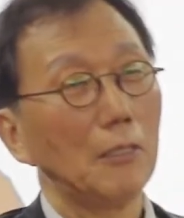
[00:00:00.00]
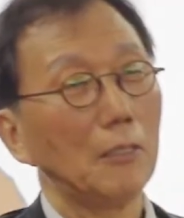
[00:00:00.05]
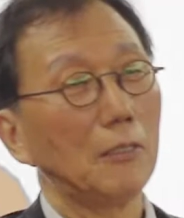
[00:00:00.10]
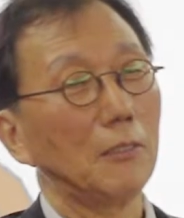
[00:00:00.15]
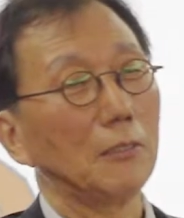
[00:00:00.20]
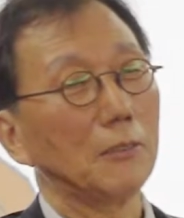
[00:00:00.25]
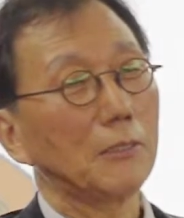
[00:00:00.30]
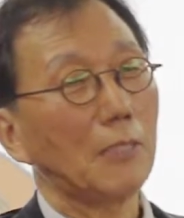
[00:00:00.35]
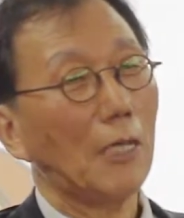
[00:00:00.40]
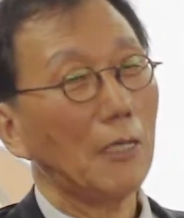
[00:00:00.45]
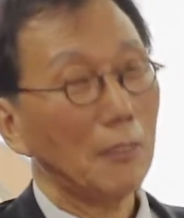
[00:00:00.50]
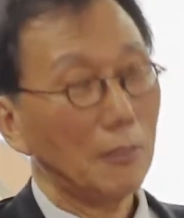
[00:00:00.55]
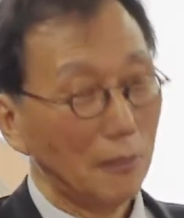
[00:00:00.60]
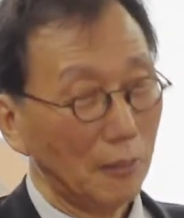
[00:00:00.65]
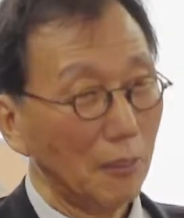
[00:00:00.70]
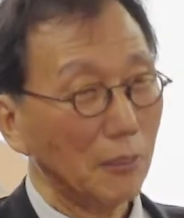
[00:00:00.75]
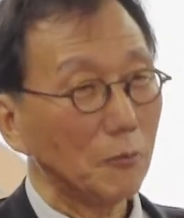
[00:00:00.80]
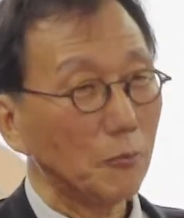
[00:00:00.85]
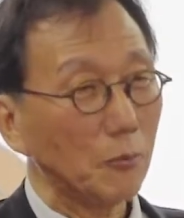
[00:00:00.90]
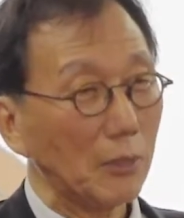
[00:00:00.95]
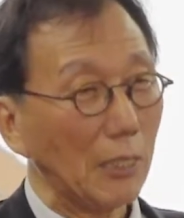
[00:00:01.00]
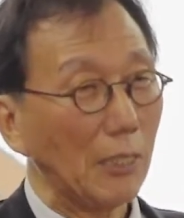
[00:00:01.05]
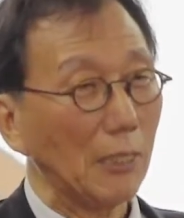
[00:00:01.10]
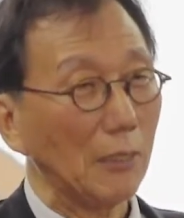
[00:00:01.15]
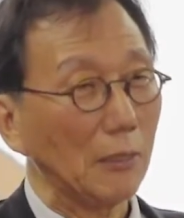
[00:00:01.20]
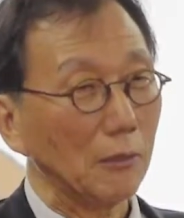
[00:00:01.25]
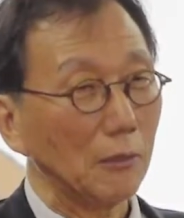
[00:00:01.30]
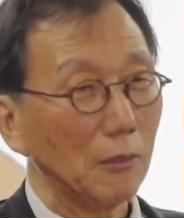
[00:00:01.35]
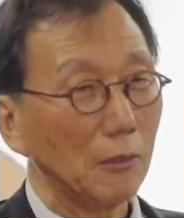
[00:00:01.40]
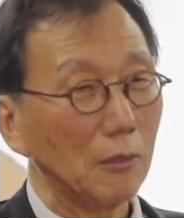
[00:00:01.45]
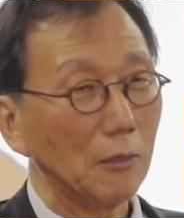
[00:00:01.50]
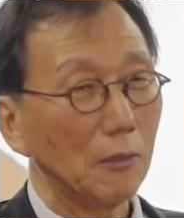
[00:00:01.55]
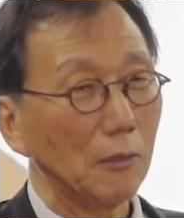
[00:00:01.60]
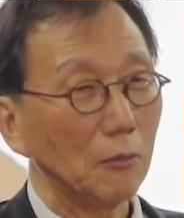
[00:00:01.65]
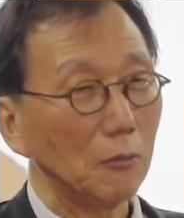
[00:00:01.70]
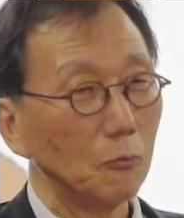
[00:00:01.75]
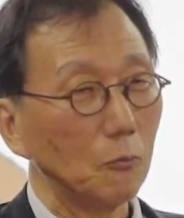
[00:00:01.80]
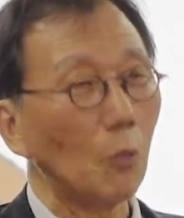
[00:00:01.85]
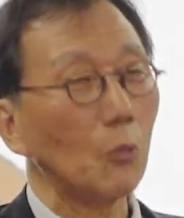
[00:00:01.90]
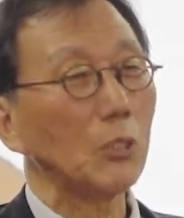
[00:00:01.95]
그 사격 연습장에
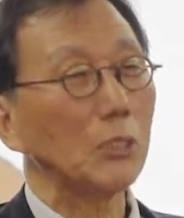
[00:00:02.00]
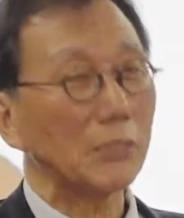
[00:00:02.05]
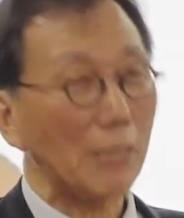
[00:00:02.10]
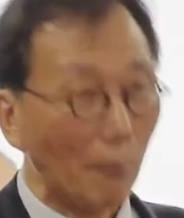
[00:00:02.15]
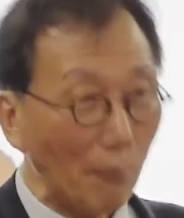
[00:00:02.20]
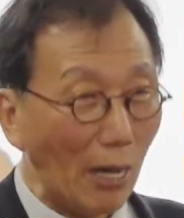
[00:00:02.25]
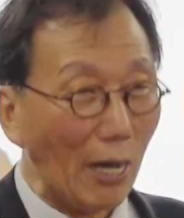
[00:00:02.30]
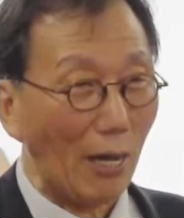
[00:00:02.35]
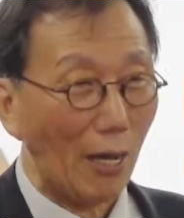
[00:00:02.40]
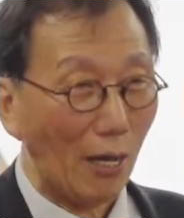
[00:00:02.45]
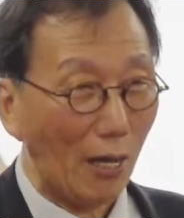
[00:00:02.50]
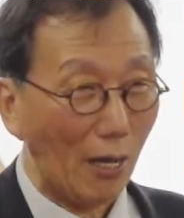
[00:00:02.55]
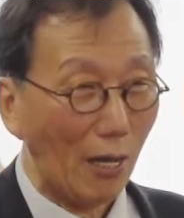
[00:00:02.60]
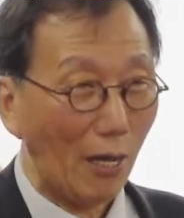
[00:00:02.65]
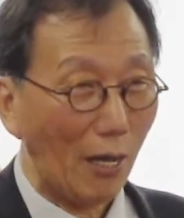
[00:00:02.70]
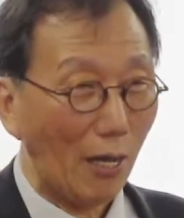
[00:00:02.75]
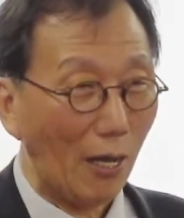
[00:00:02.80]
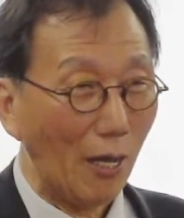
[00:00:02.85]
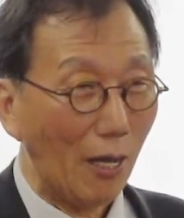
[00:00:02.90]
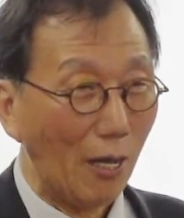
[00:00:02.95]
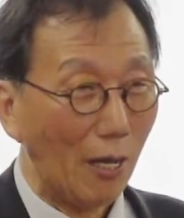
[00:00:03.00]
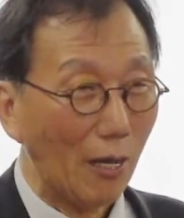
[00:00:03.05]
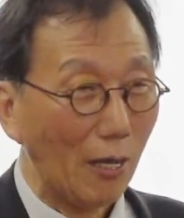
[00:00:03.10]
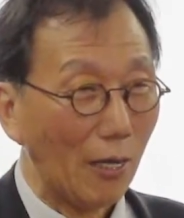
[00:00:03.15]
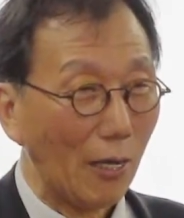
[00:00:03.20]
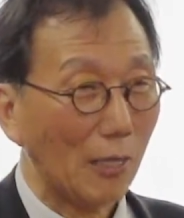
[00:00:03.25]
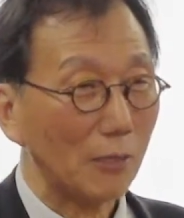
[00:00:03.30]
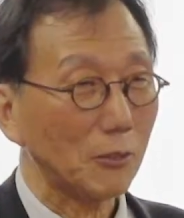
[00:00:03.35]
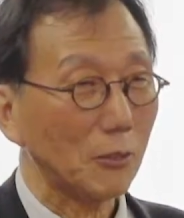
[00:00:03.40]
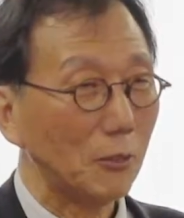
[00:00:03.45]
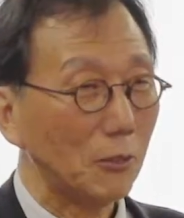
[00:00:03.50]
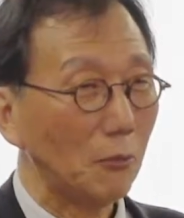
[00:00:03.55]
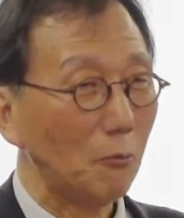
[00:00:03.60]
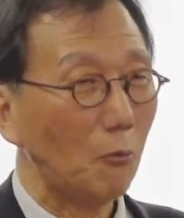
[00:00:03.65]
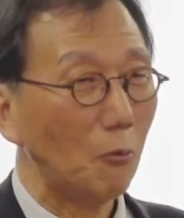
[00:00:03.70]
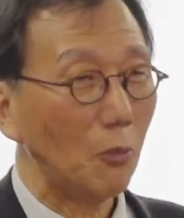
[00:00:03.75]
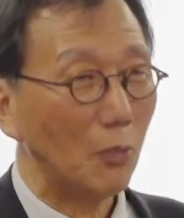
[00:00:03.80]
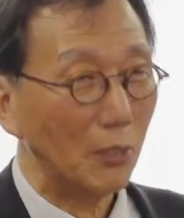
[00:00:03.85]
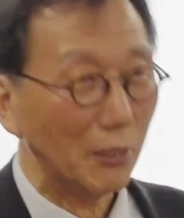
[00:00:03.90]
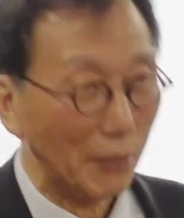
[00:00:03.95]
놀이 삼아 가서
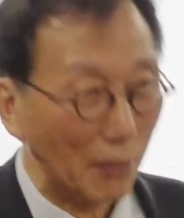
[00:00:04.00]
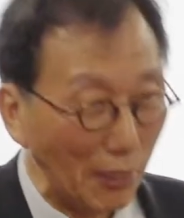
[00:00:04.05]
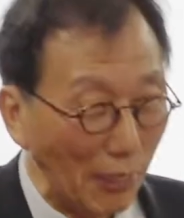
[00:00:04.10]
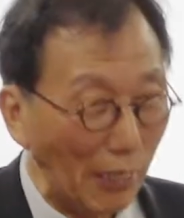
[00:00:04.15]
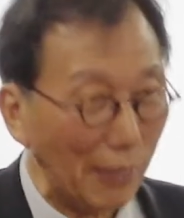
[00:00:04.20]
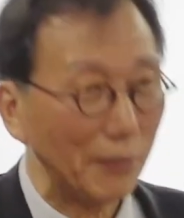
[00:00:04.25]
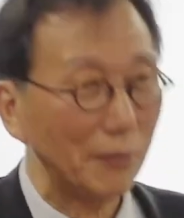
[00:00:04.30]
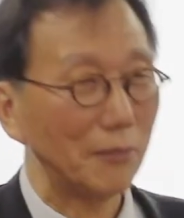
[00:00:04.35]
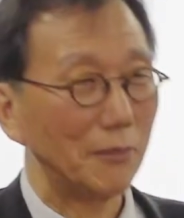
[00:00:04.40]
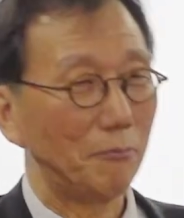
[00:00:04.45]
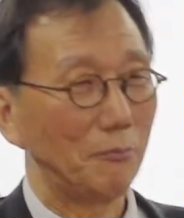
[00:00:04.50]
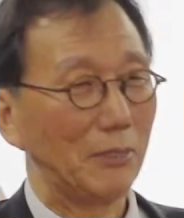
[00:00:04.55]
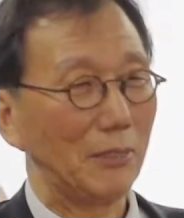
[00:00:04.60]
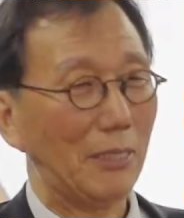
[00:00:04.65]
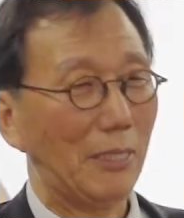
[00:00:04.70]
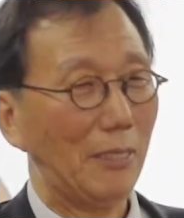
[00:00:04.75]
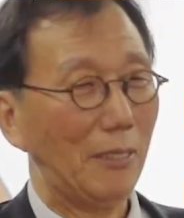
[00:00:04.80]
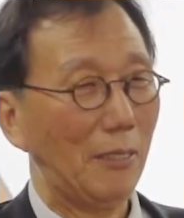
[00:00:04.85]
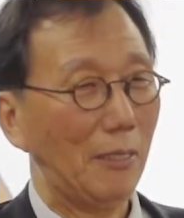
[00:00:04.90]
훈련을 하는 겁니다.